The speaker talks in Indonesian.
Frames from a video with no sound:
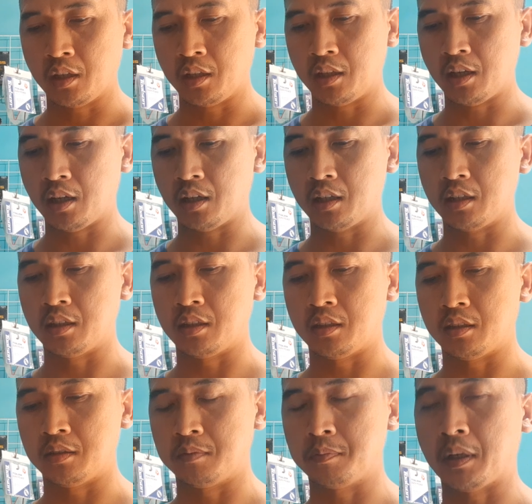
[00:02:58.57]
yang
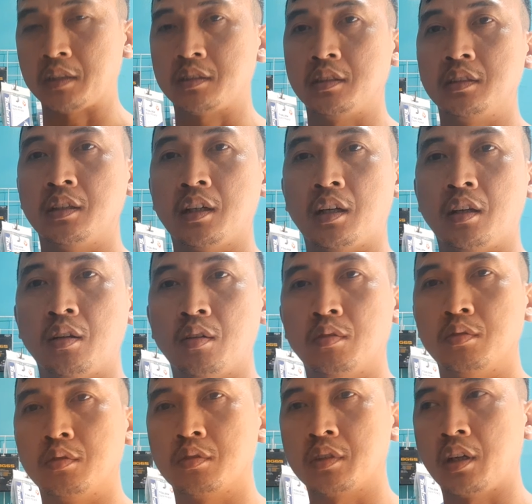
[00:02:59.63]
pastinya kalau
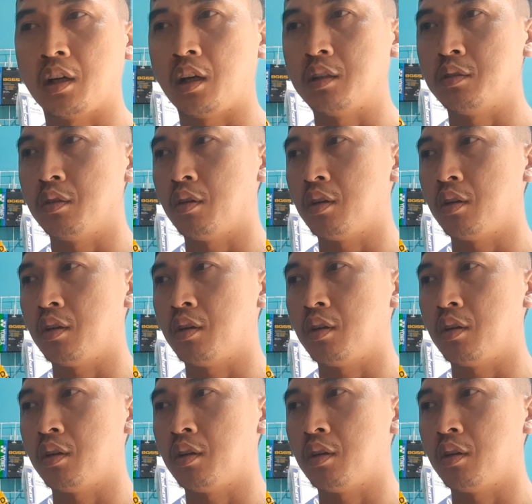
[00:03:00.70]
untuk yang kayu